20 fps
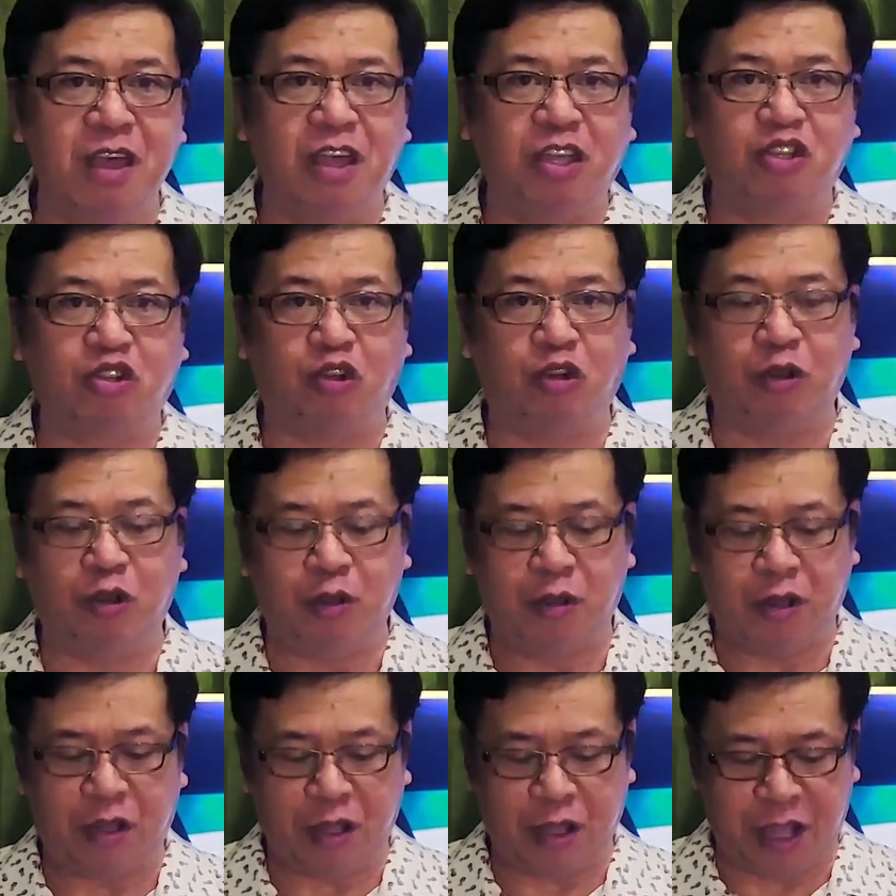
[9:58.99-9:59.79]

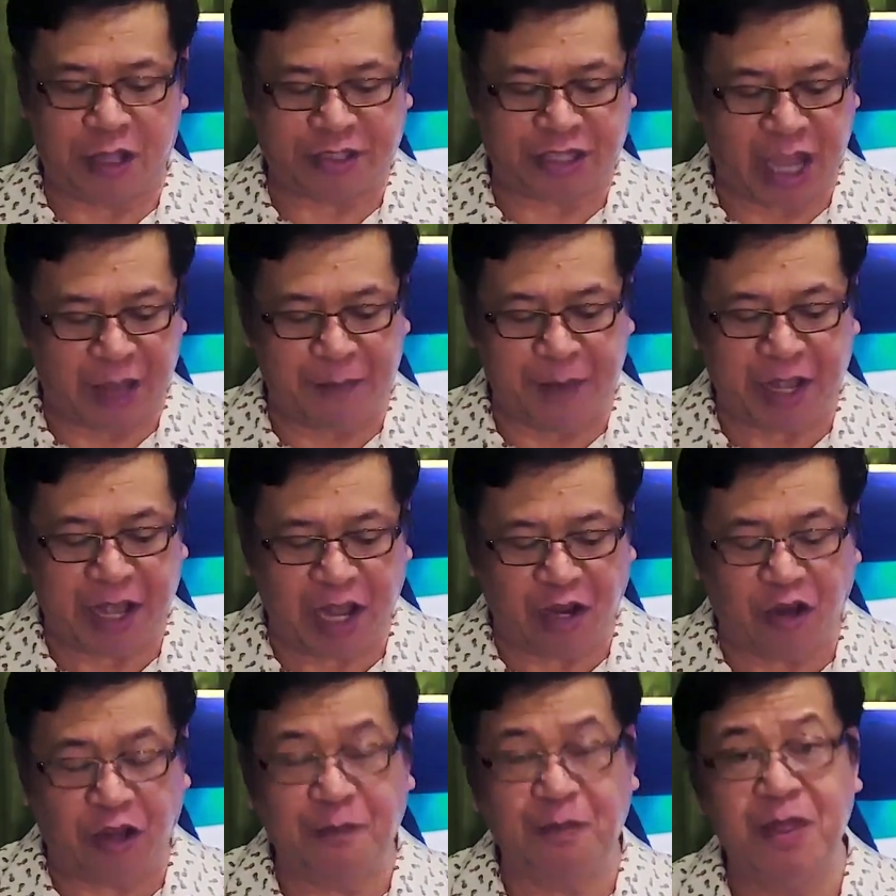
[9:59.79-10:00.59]
So, sabi nga
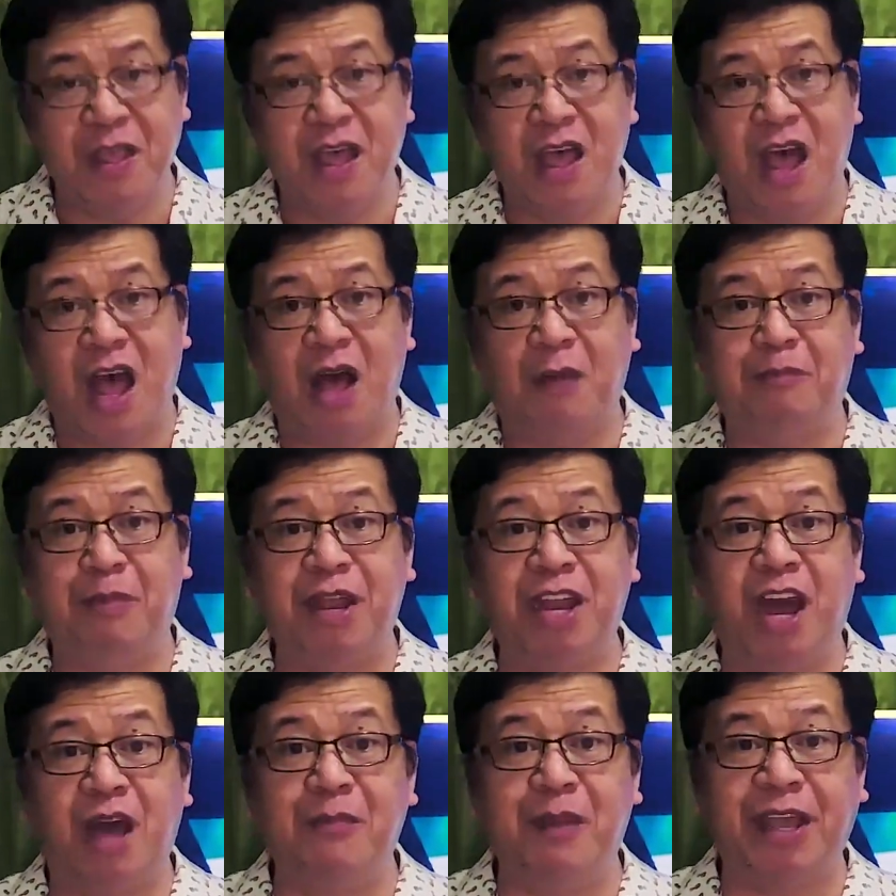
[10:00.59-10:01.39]
nun, ang
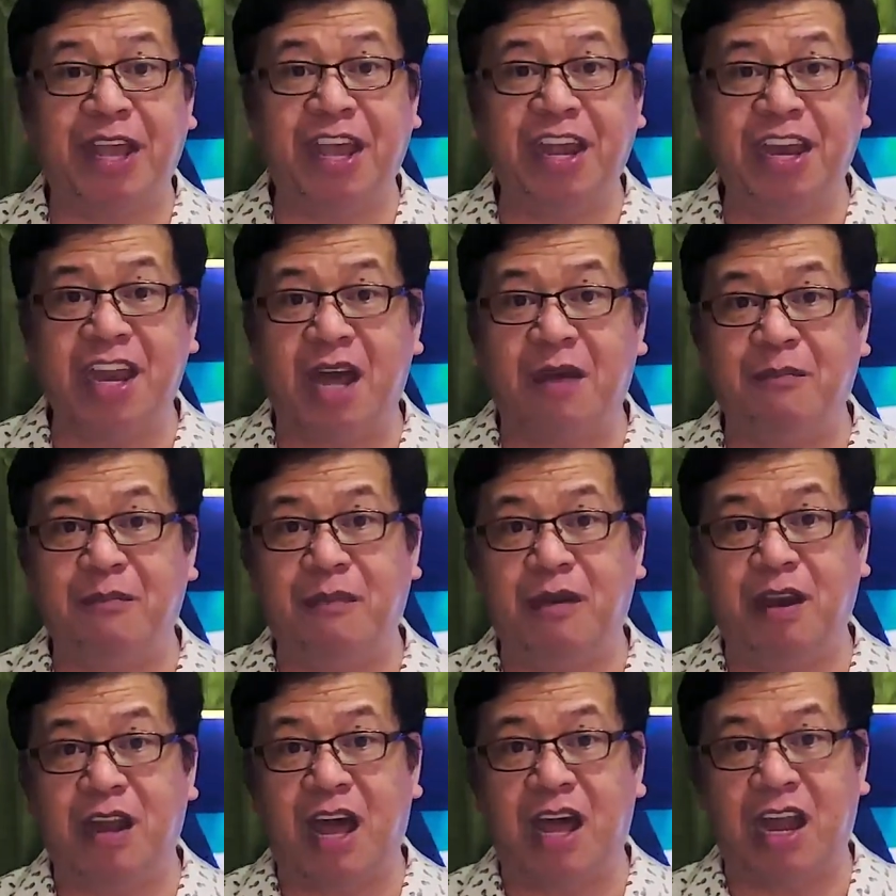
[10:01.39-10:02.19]

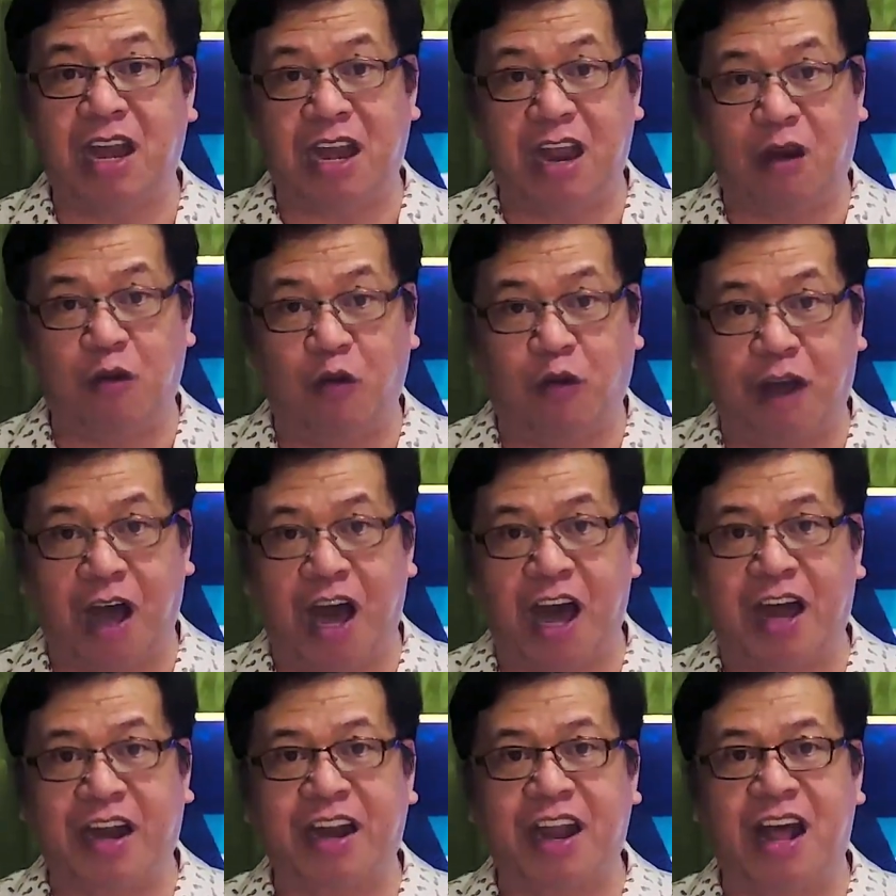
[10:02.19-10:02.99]
pinakamainam na, na
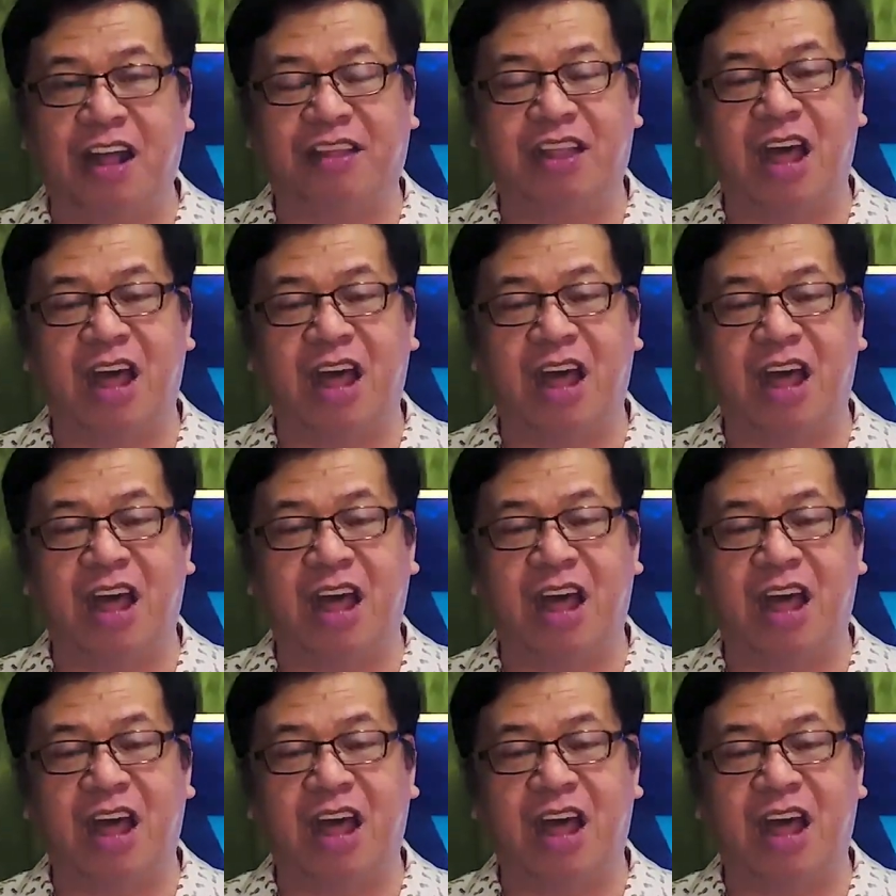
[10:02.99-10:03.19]
lugar ang